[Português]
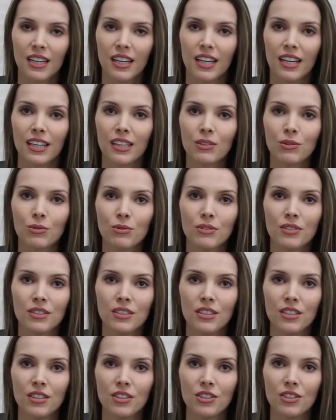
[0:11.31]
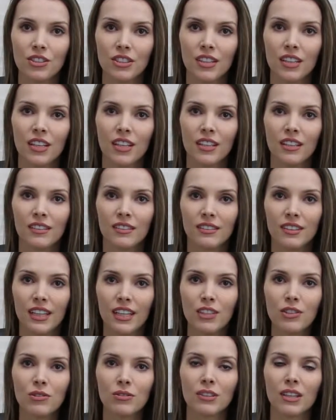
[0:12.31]
Ela consiste
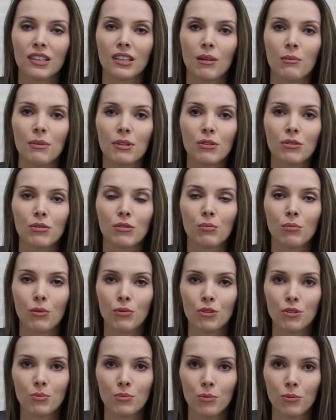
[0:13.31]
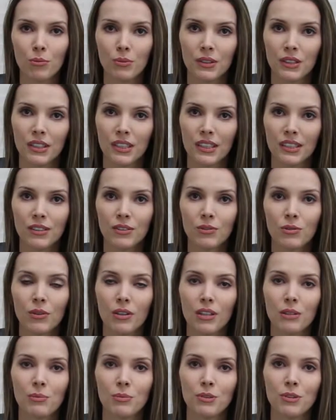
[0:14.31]
desde o tratamento do monte pubiano com
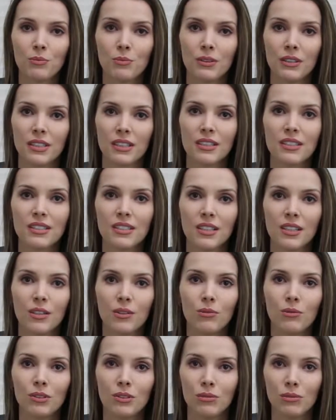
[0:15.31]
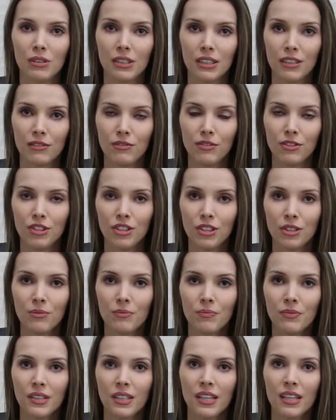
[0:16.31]
a lipoaspiração e o lifting,
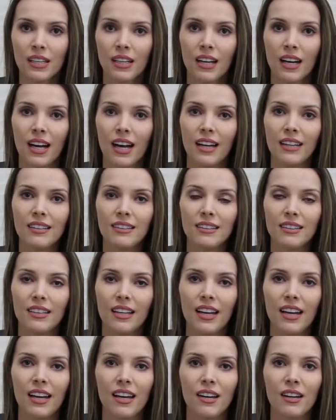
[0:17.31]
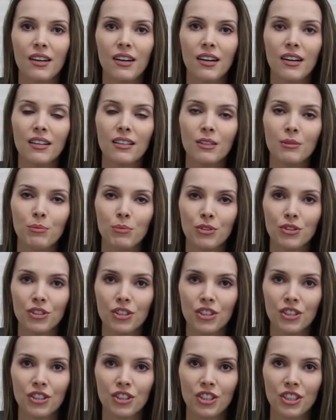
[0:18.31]
até a
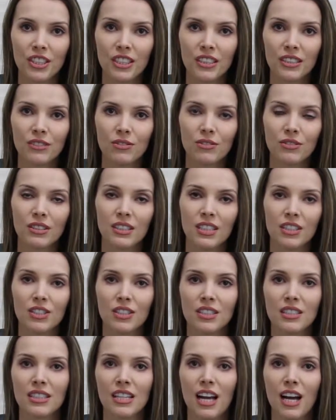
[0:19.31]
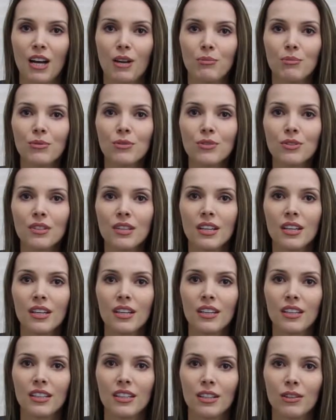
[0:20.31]
lipoenxertia dos grandes lábios
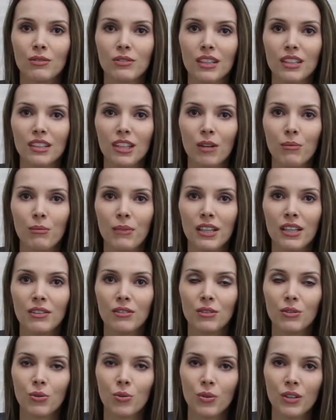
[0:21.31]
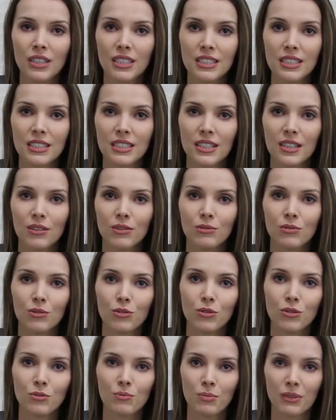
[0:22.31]
e ao tratamento e correção
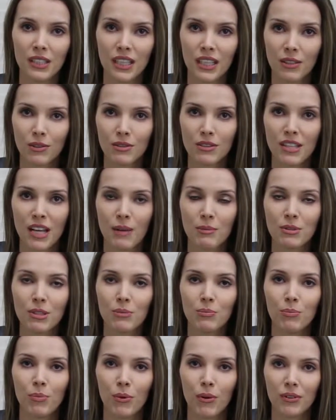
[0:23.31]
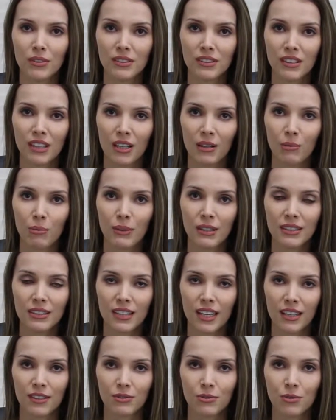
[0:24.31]
dos pequenos lábios que podem estar
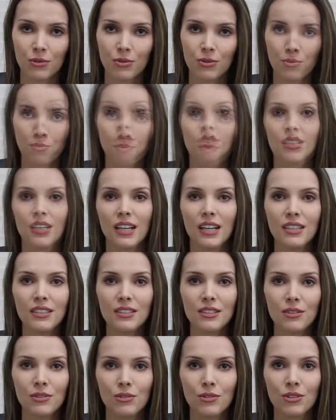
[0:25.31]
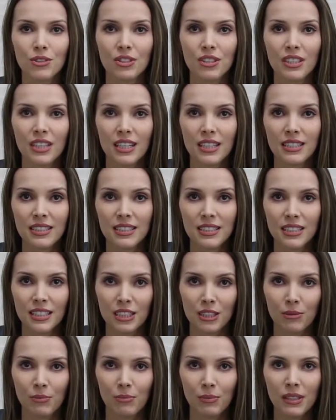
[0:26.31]
aumentados. A cirurgia é
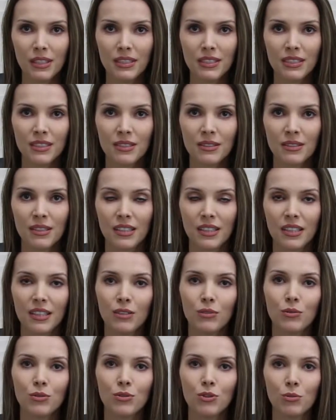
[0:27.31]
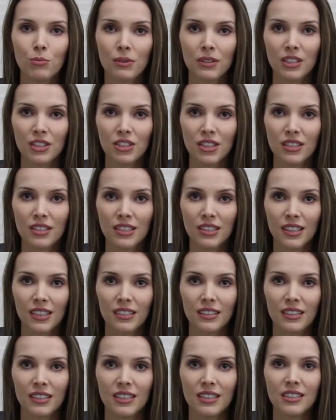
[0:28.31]
simples e costuma deixar
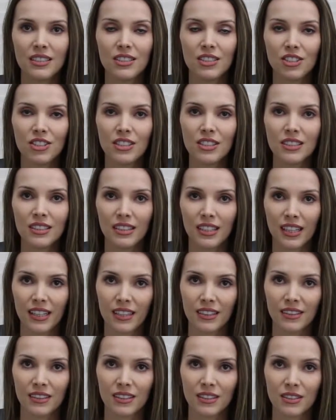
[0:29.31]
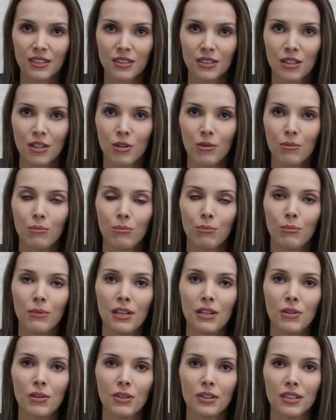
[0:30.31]
cicatrizes discretas
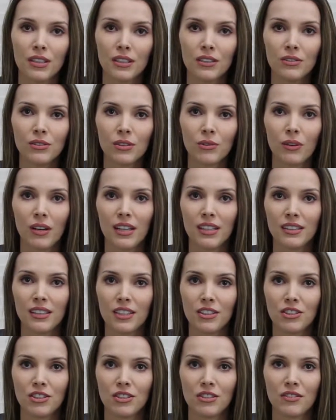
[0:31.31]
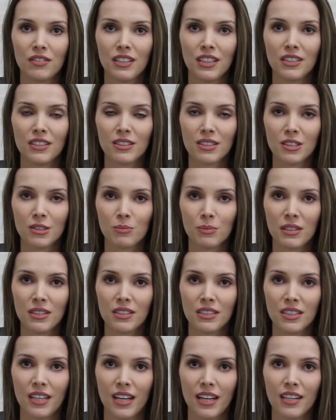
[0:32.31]
melhorando a qualidade de vida dessas
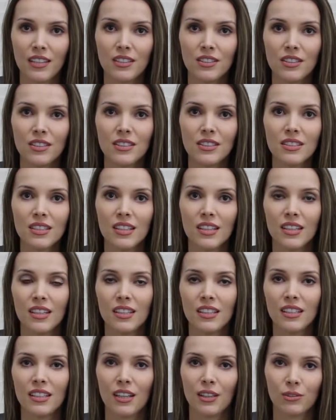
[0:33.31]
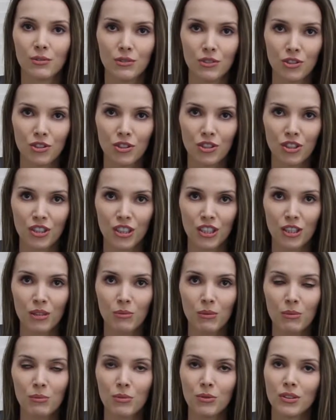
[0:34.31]
pacientes e a
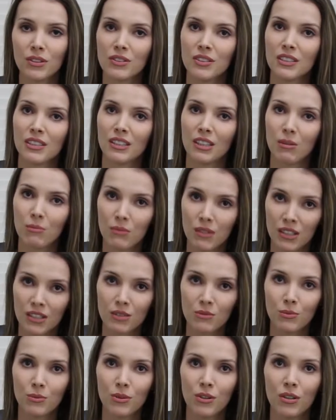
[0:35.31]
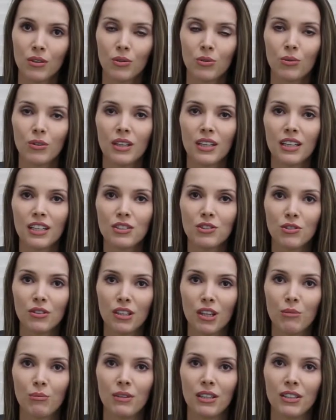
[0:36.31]
autoestima e muitas vezes até mesmo o
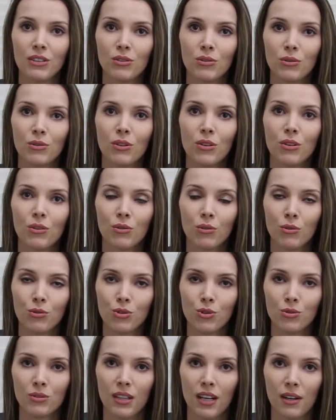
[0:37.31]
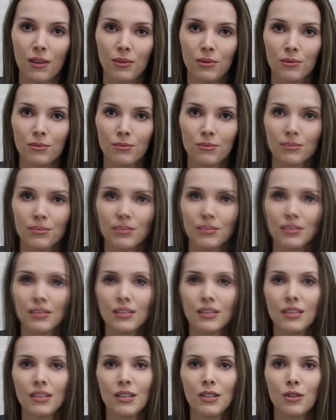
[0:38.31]
relacionamento conjugal.
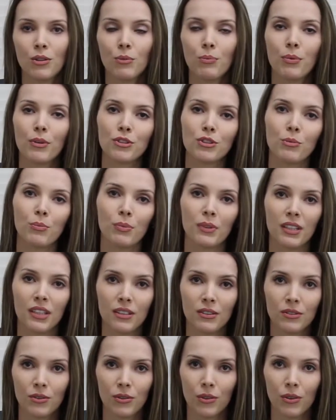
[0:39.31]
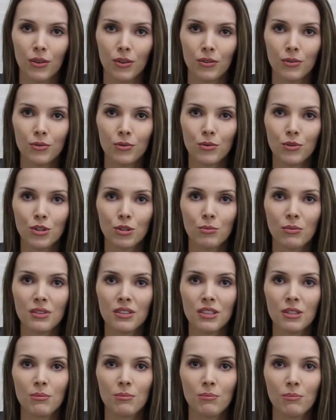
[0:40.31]
O pós-operatório costuma
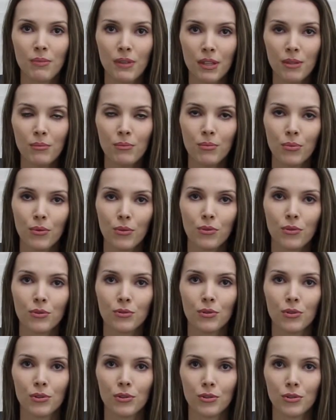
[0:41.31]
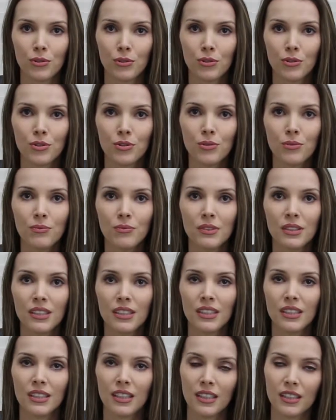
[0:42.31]
ser bem pouco doloroso
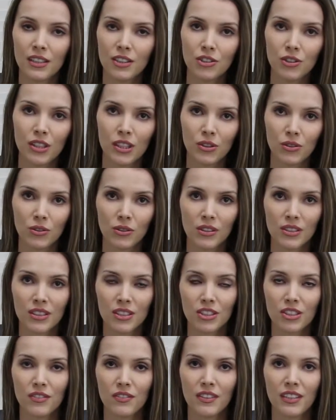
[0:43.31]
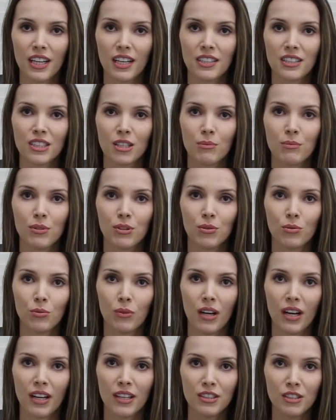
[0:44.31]
e garante retorno às atividades
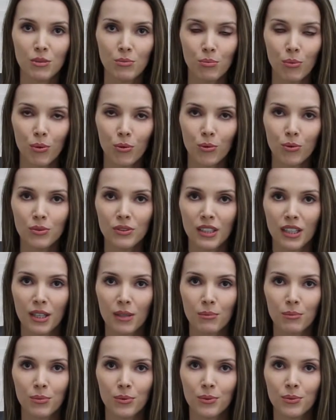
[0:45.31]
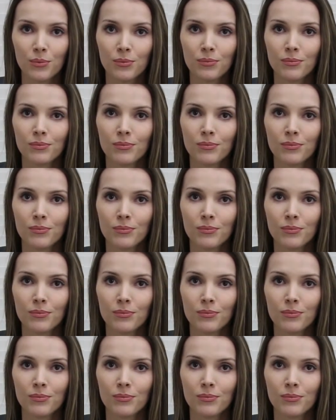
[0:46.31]
habituais em pouco tempo.